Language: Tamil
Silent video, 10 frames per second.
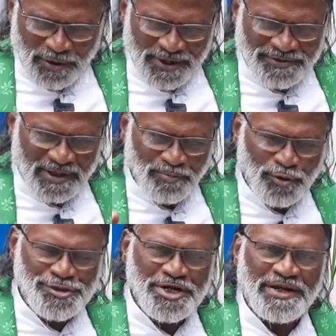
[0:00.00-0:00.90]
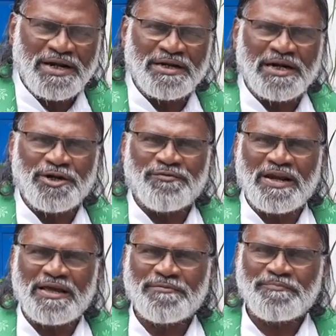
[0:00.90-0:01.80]
போலத்தான் முச்செடிகள்
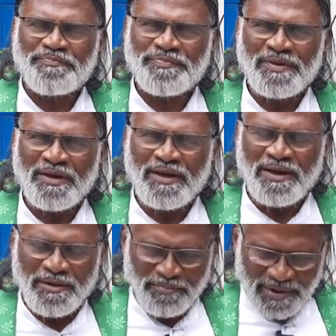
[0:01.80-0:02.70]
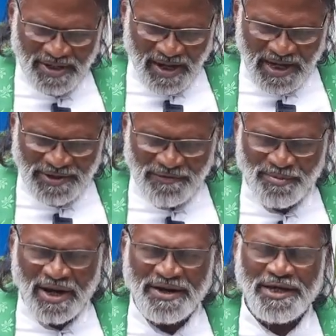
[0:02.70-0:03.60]
நடுவே மிக
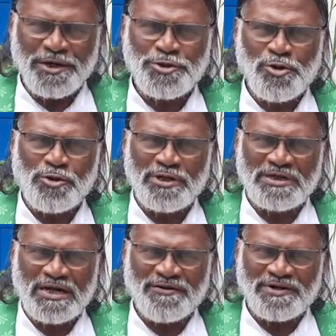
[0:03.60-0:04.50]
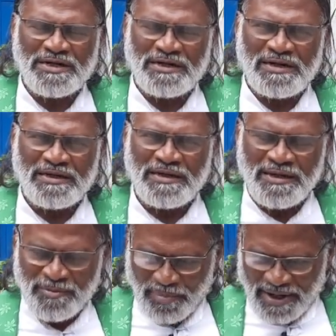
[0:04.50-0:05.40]
ஆர்வமாக ஏற்றுக்கொள்ளுகிறார்கள்
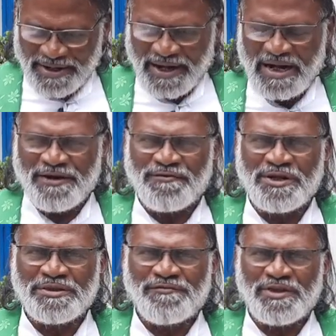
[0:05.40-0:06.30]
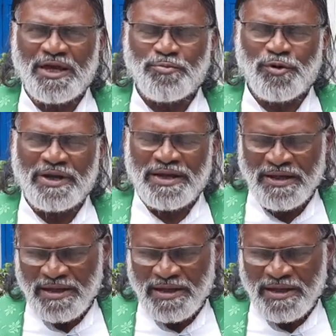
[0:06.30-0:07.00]
பாறையிலே விழுந்த விதை போல